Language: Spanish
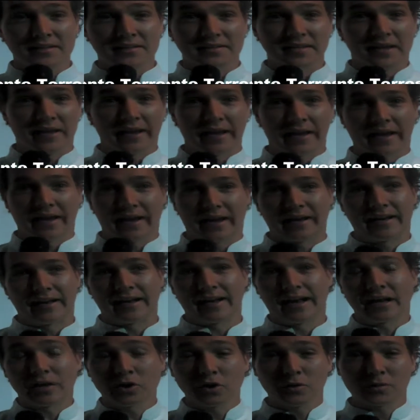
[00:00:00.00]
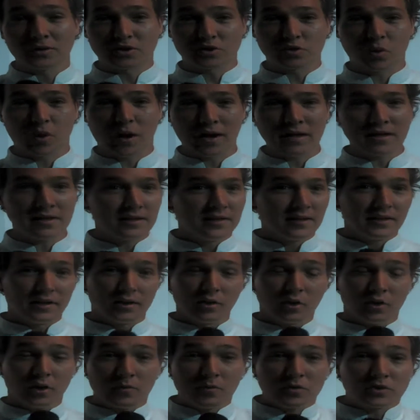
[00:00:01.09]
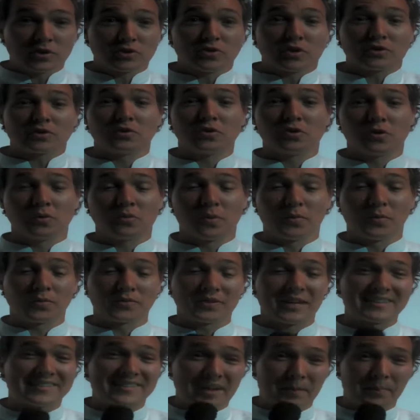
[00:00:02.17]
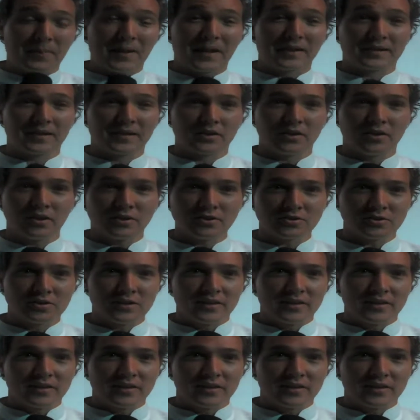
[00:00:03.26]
del engaño visual y lo que hemos hecho ha sido como montar tres platillos,